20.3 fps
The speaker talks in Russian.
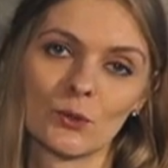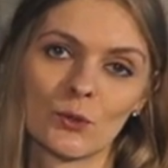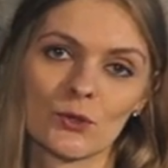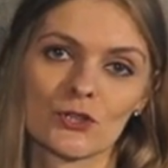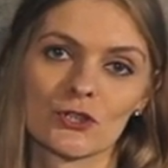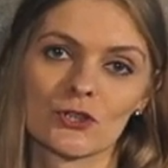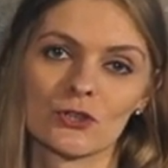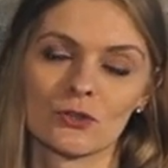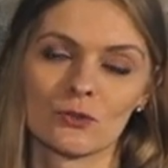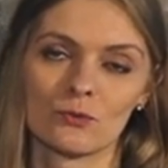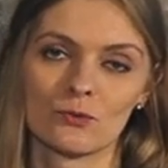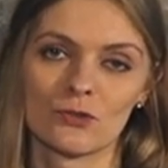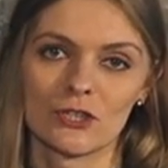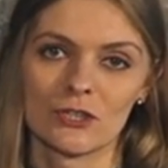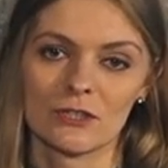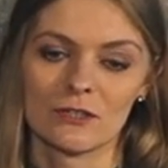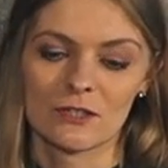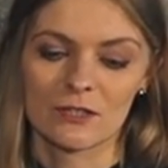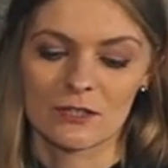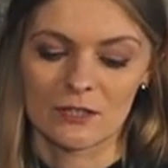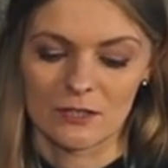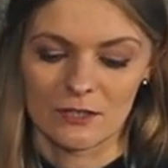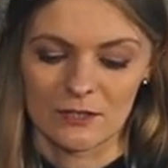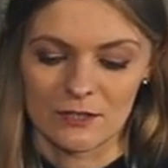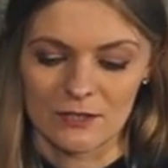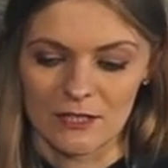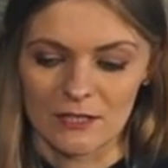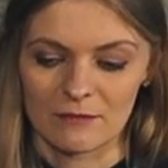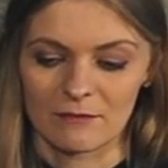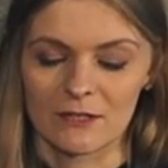хочет научиться
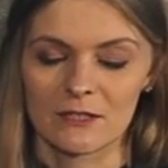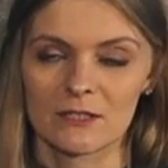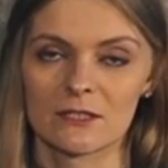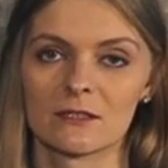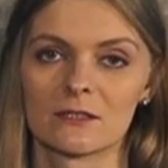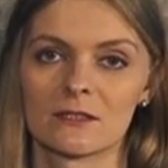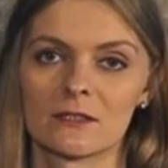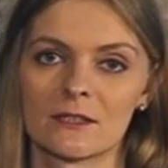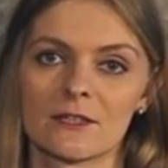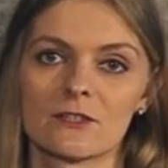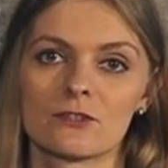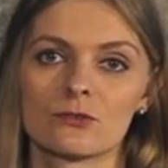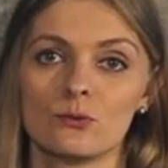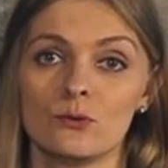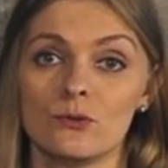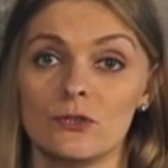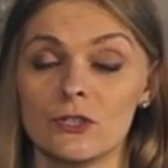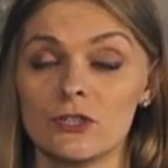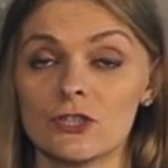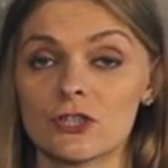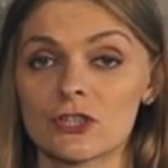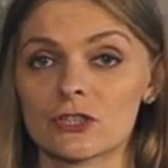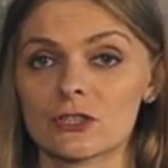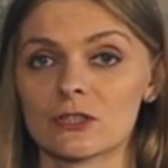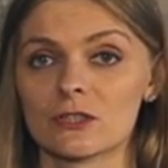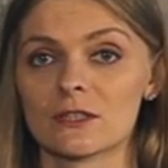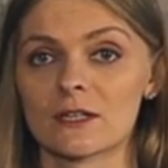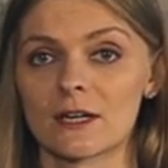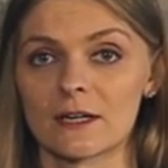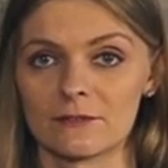рисовать классную
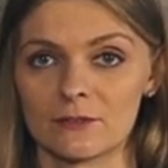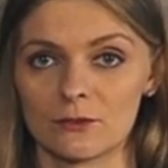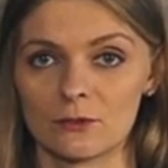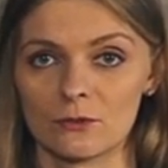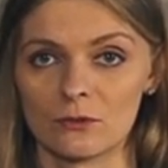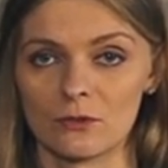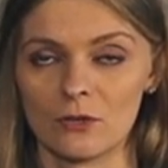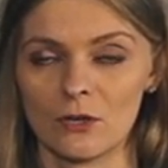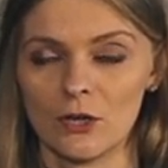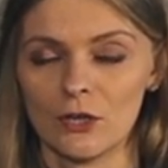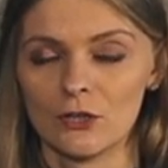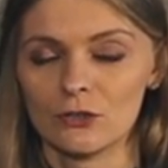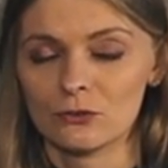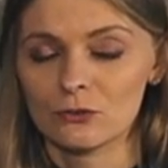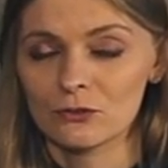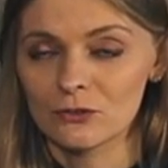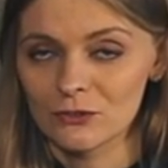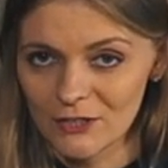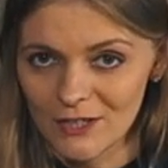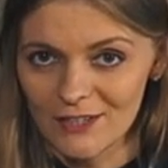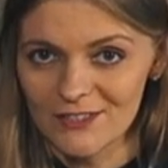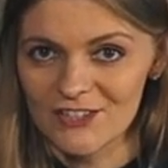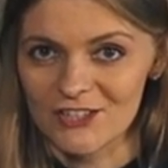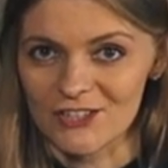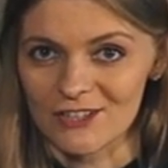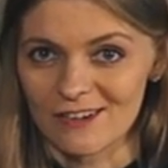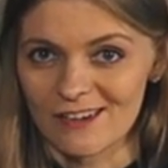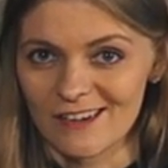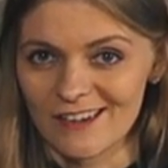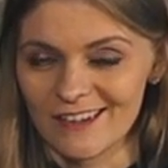диджитал-графику. Но ну, также